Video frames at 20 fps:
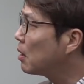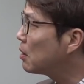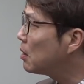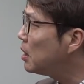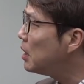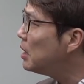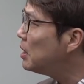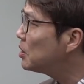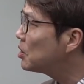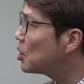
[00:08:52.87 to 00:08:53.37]

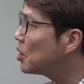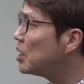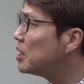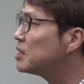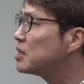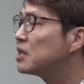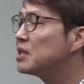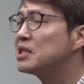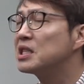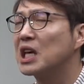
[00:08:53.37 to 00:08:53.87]
클린턴에
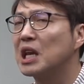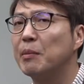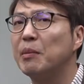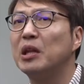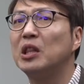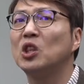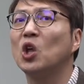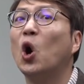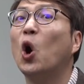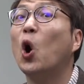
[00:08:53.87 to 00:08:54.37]
찍은
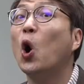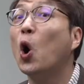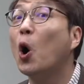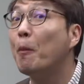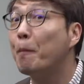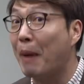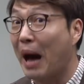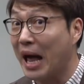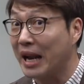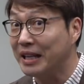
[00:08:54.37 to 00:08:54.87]
사람이
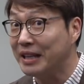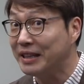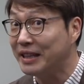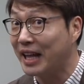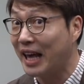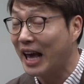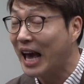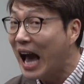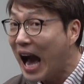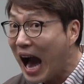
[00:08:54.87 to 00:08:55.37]
더
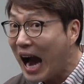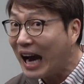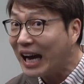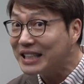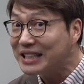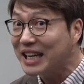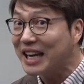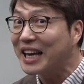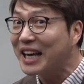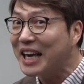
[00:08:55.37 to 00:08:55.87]
많은데 아까
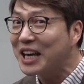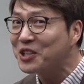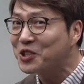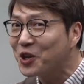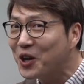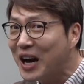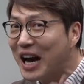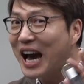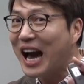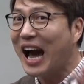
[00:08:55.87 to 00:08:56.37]
제가
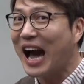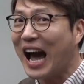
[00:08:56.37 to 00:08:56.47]
얘기했죠?